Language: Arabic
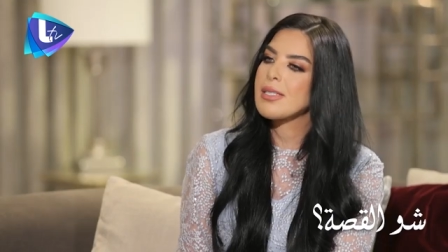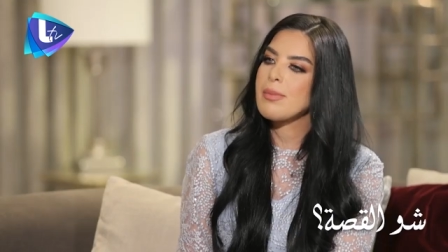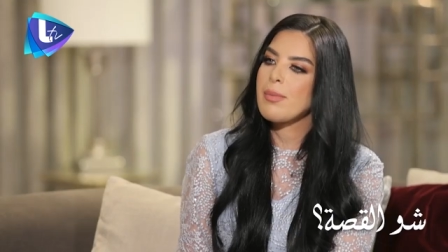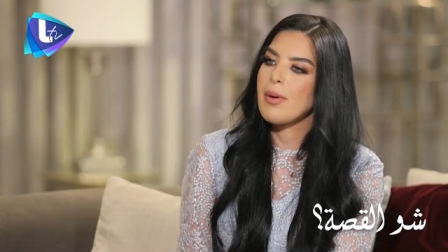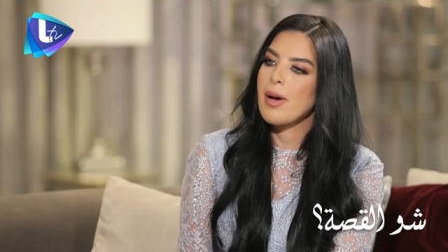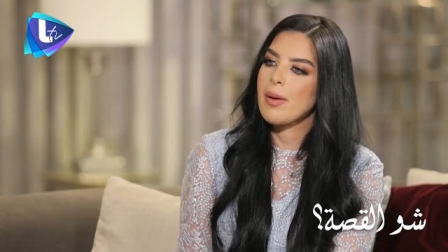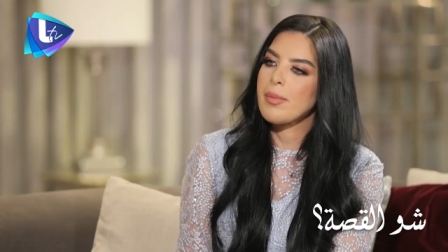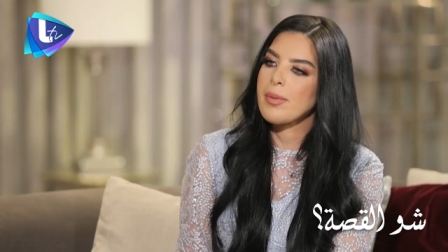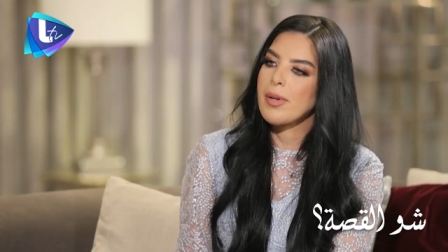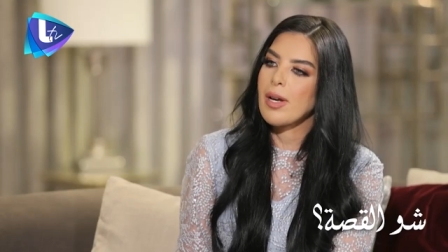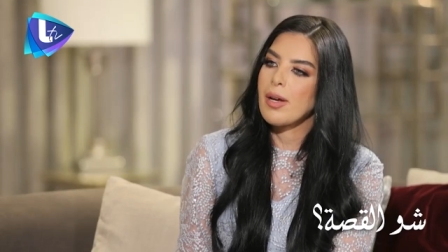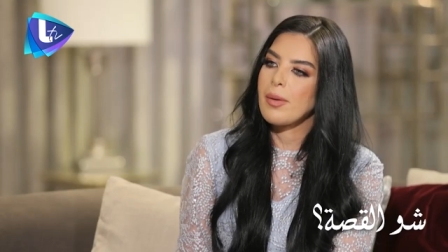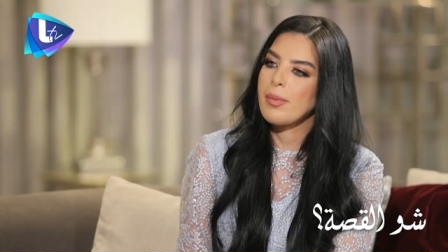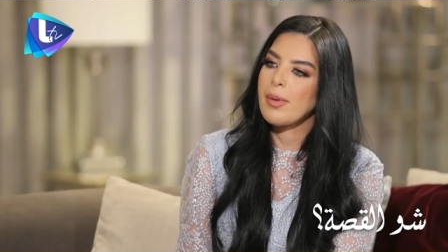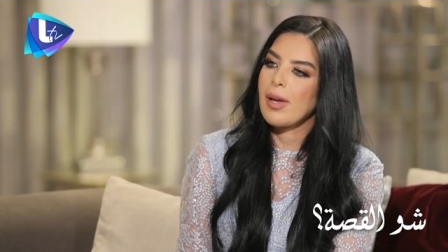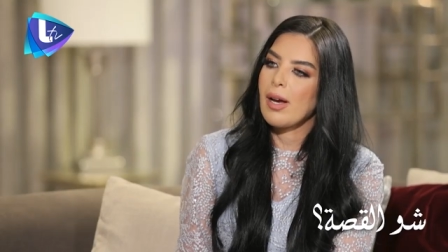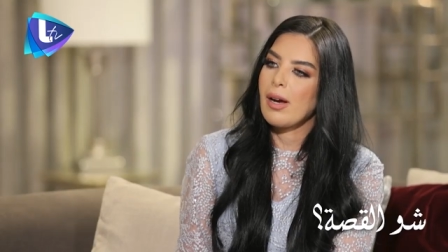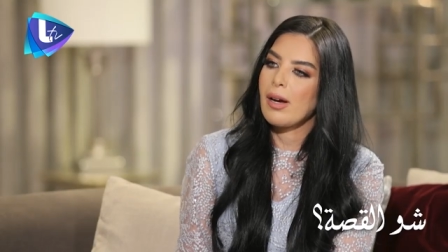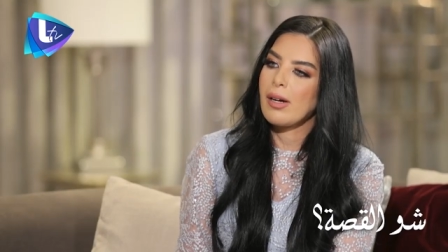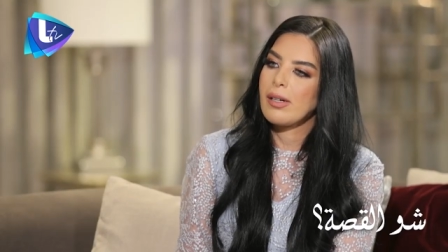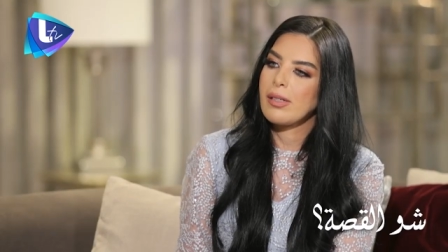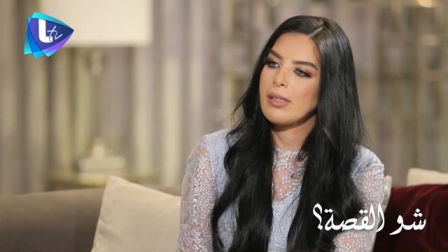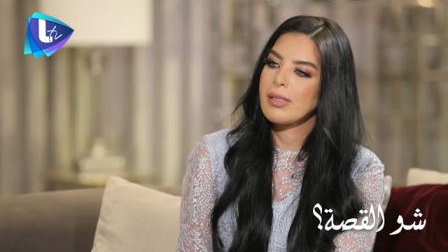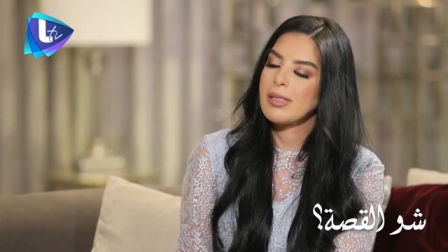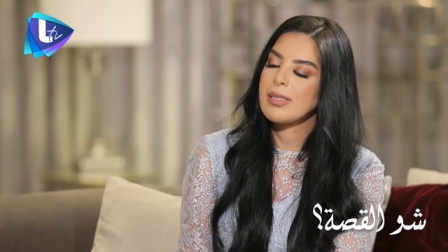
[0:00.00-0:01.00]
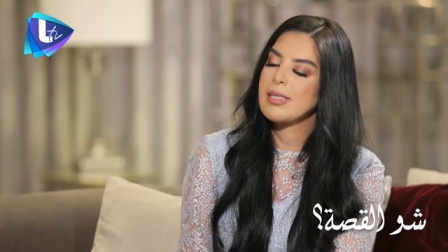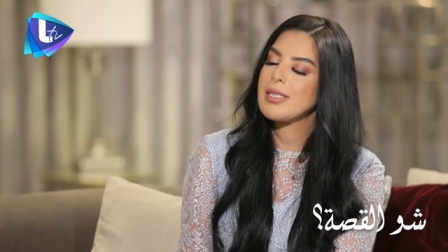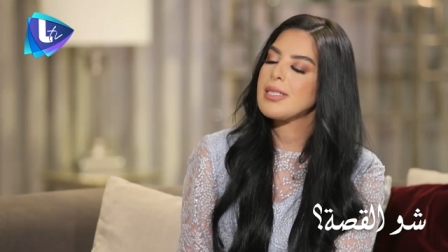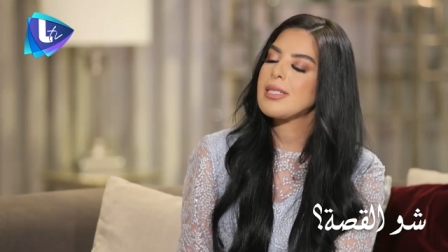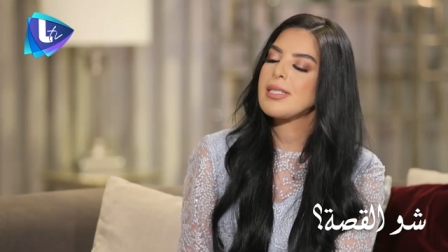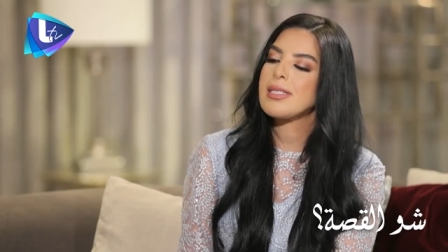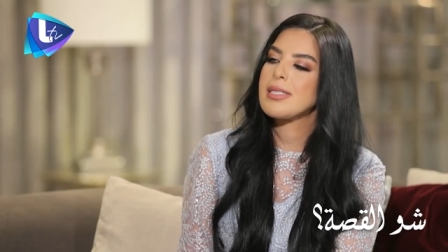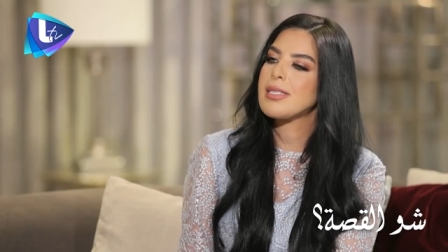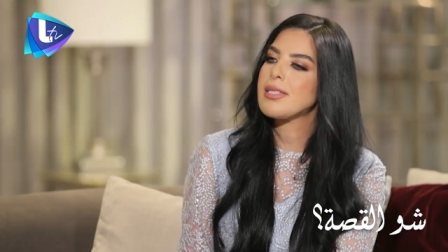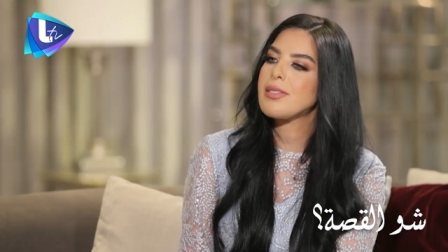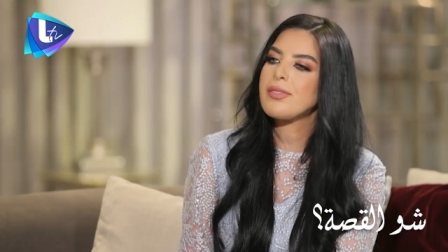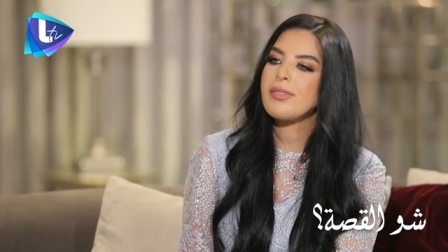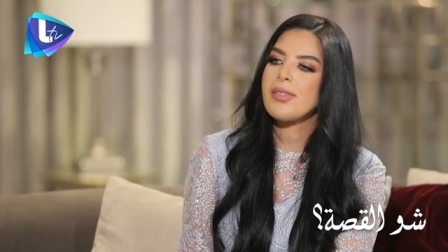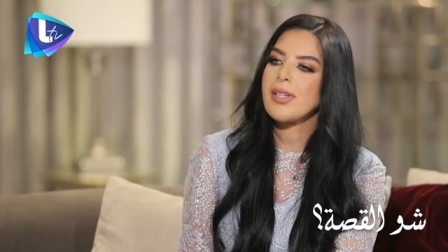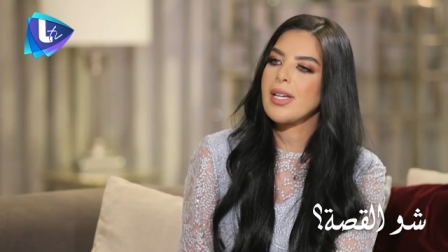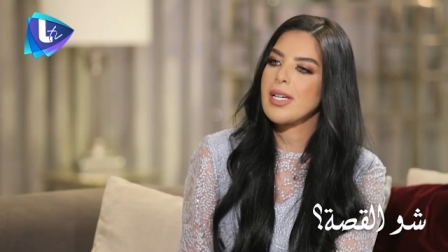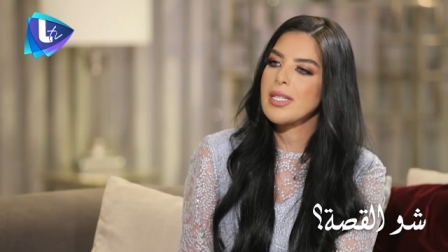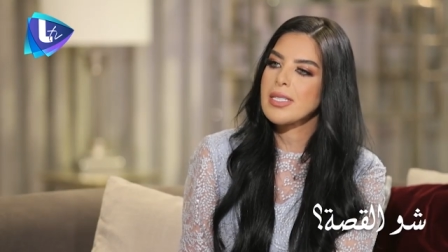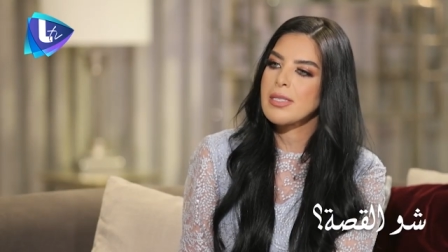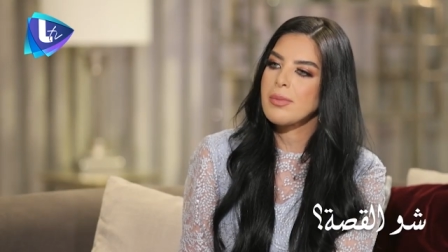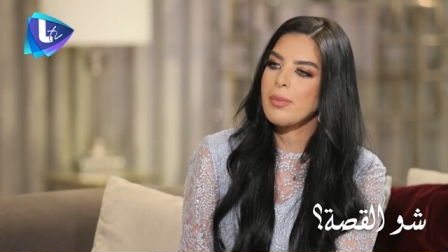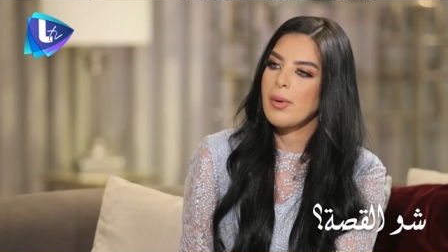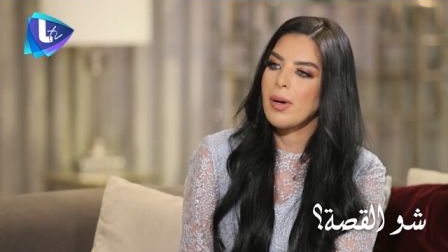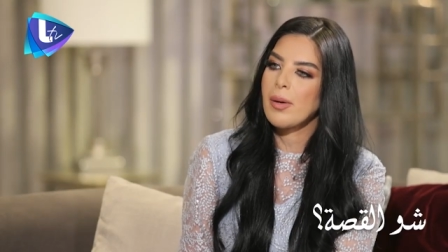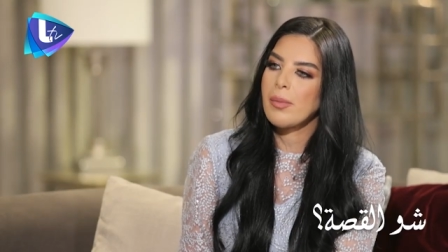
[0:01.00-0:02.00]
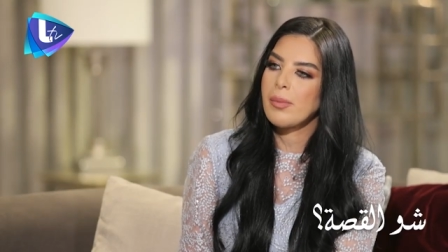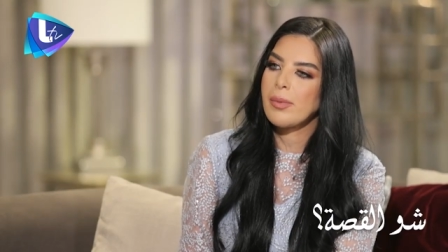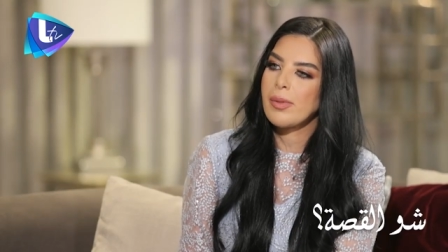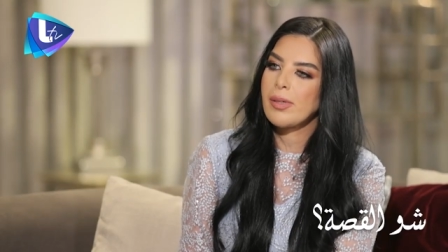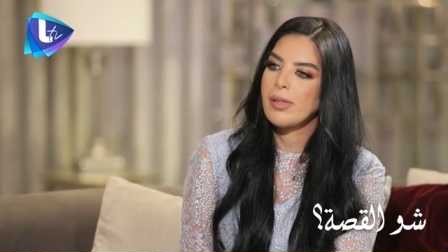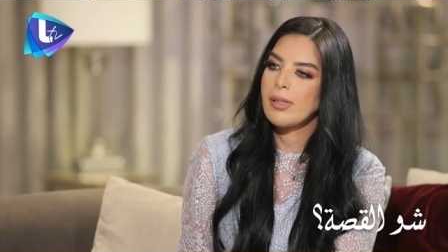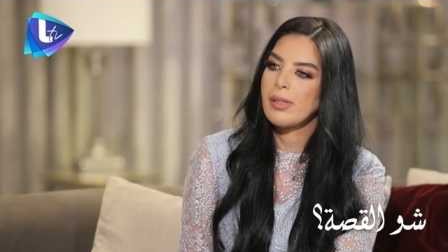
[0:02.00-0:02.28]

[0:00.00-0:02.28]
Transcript: أسباب رابعة كثير كثير في أسباب